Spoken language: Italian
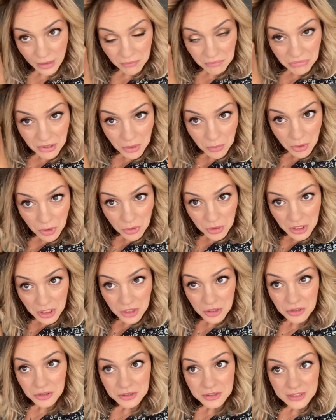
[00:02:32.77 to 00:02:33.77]
Per quello che
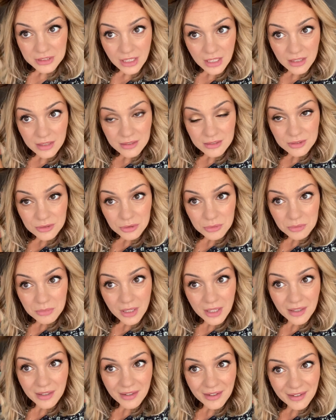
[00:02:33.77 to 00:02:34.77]
costa, insomma,
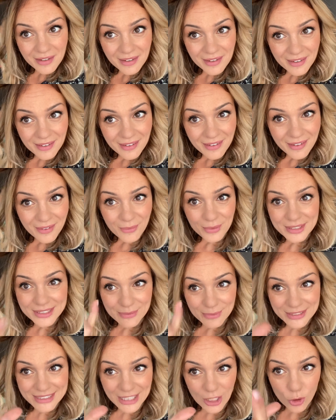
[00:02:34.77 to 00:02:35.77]
eh,
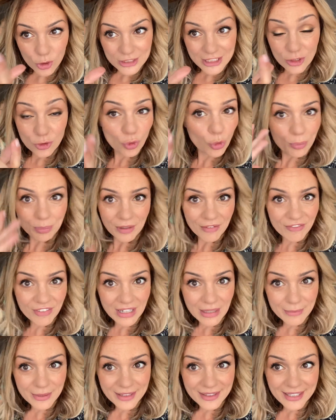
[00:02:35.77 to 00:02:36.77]
questa cosa doppia è
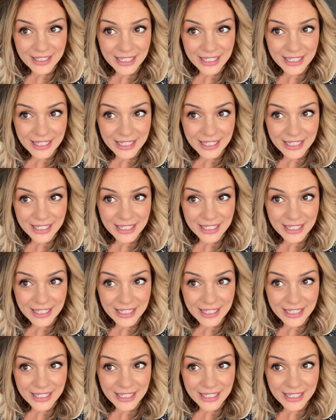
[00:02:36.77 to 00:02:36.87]
veramente